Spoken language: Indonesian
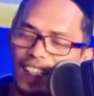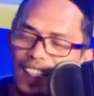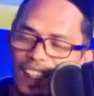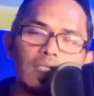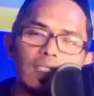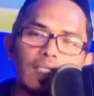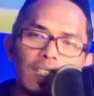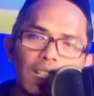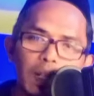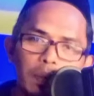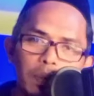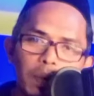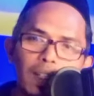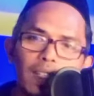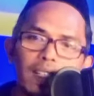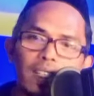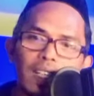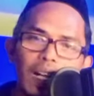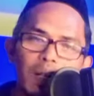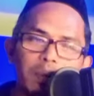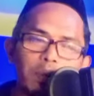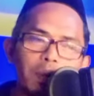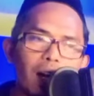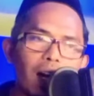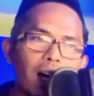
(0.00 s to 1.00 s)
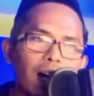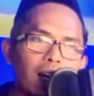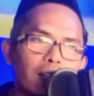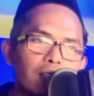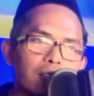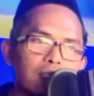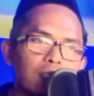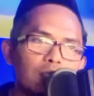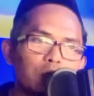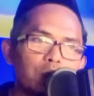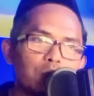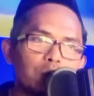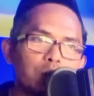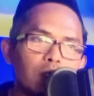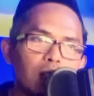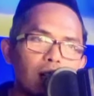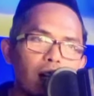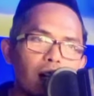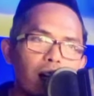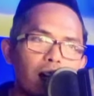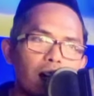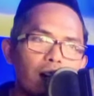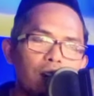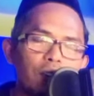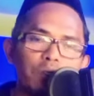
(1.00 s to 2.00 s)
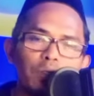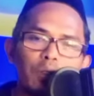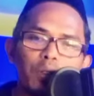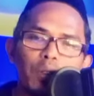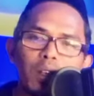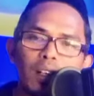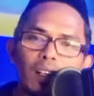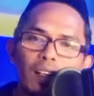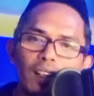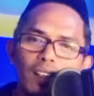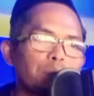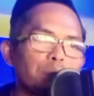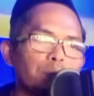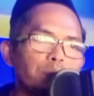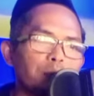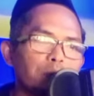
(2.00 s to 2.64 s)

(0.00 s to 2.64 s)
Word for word: kepanikan Bahar ini sudah full